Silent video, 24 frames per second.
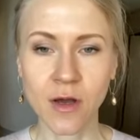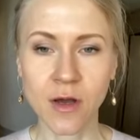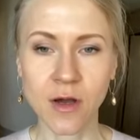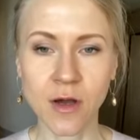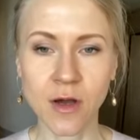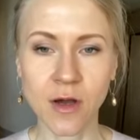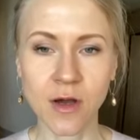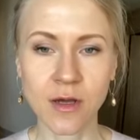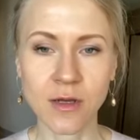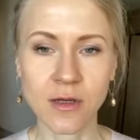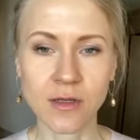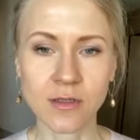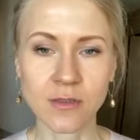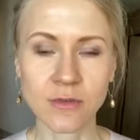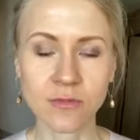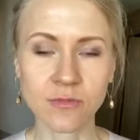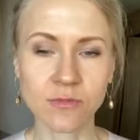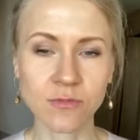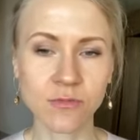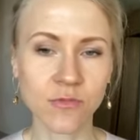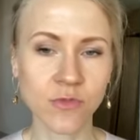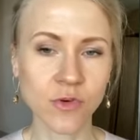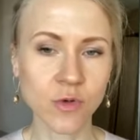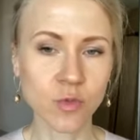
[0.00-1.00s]
А
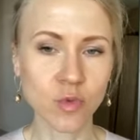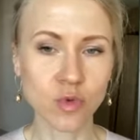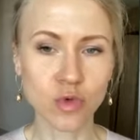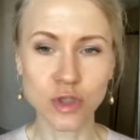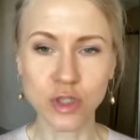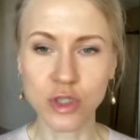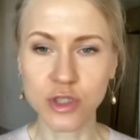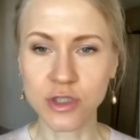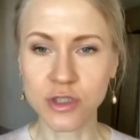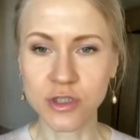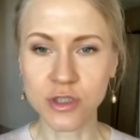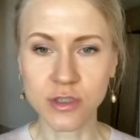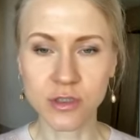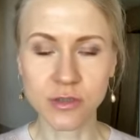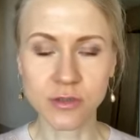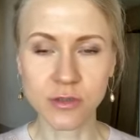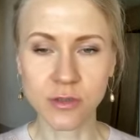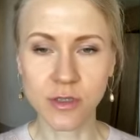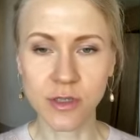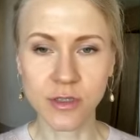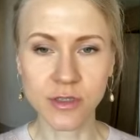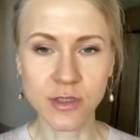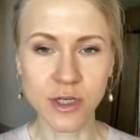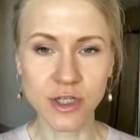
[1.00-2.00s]
вы можете
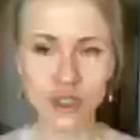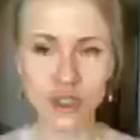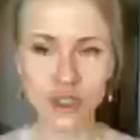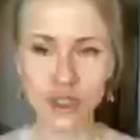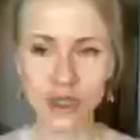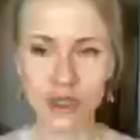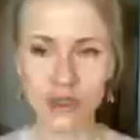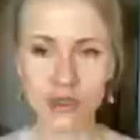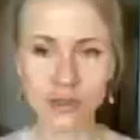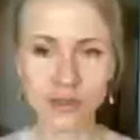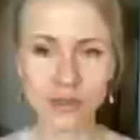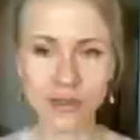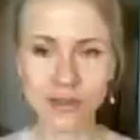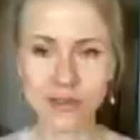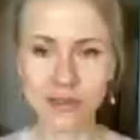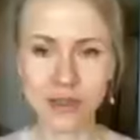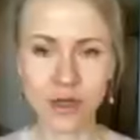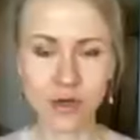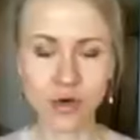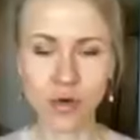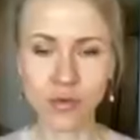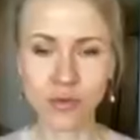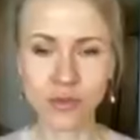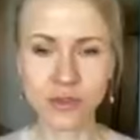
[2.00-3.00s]
для начала, для
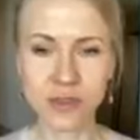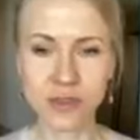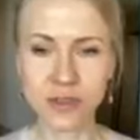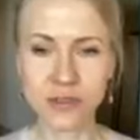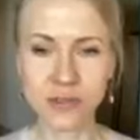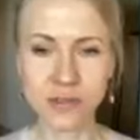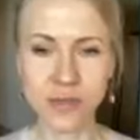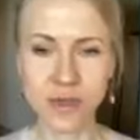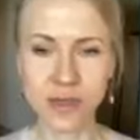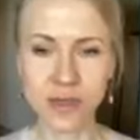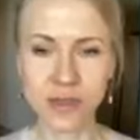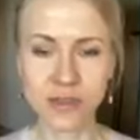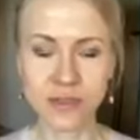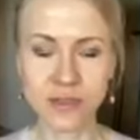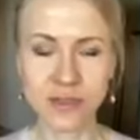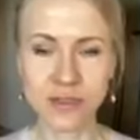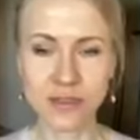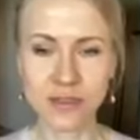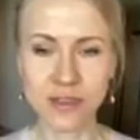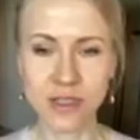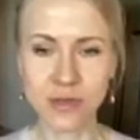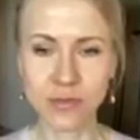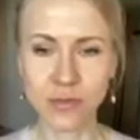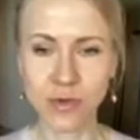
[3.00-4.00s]
знакомства с моей
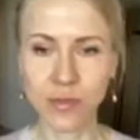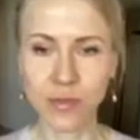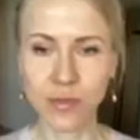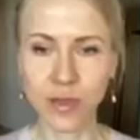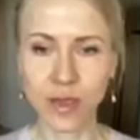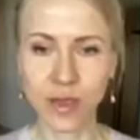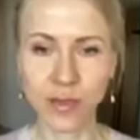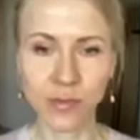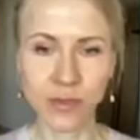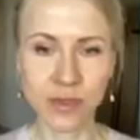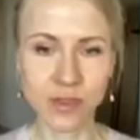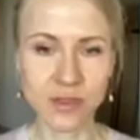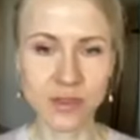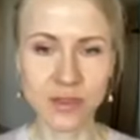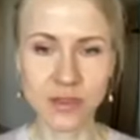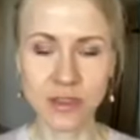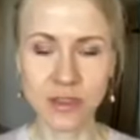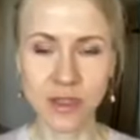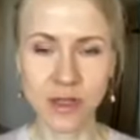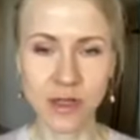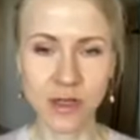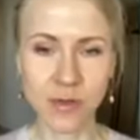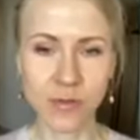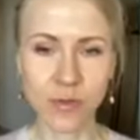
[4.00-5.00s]
системой
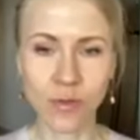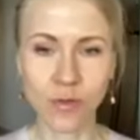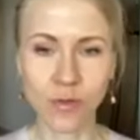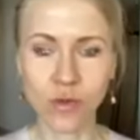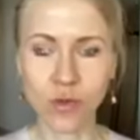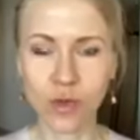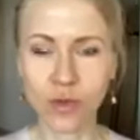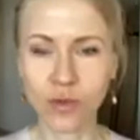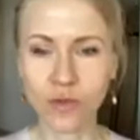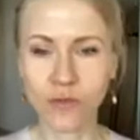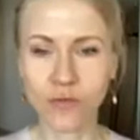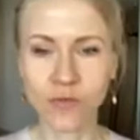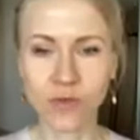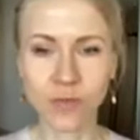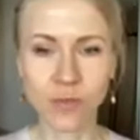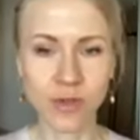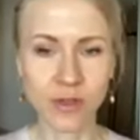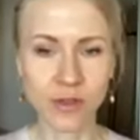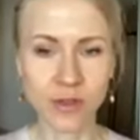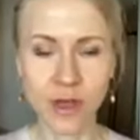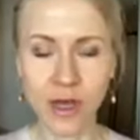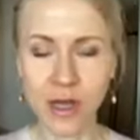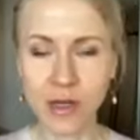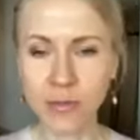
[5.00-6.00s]
приобрести либо мой
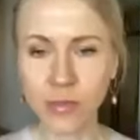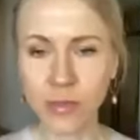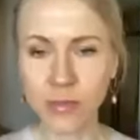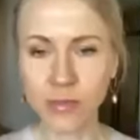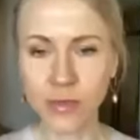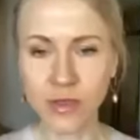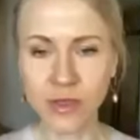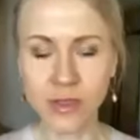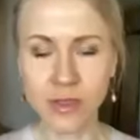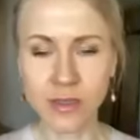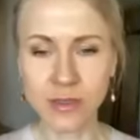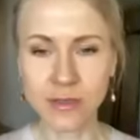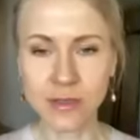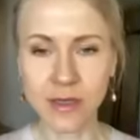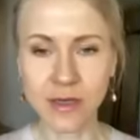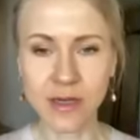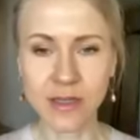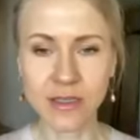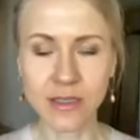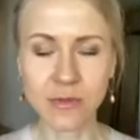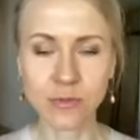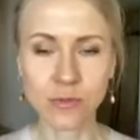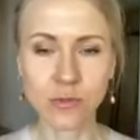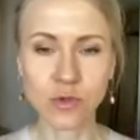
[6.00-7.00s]
вебинар по
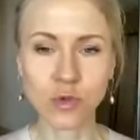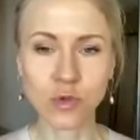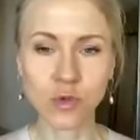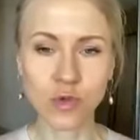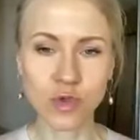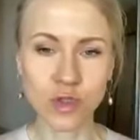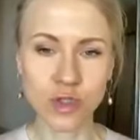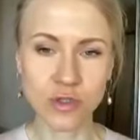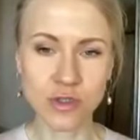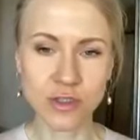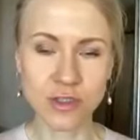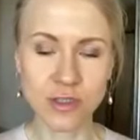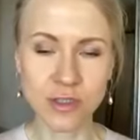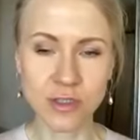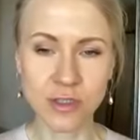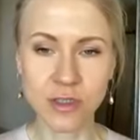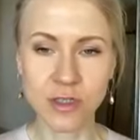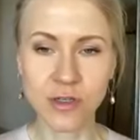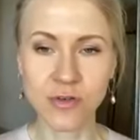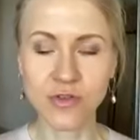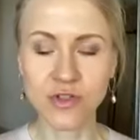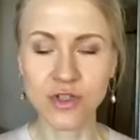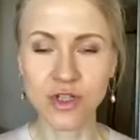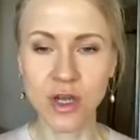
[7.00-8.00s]
перееданиям, тоже
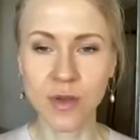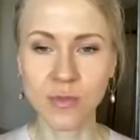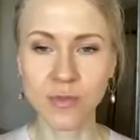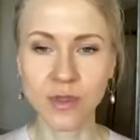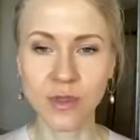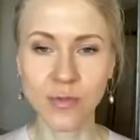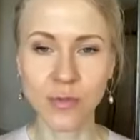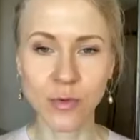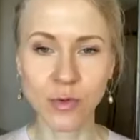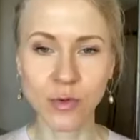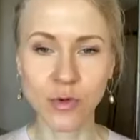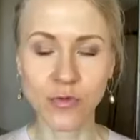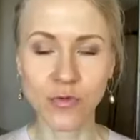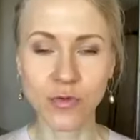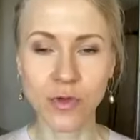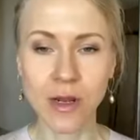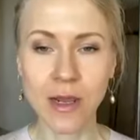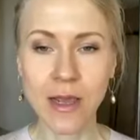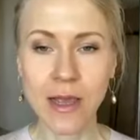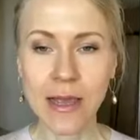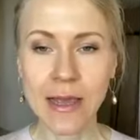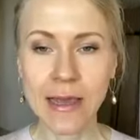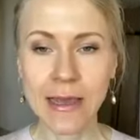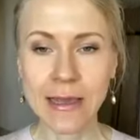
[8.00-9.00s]
ссылка в шапке профиль,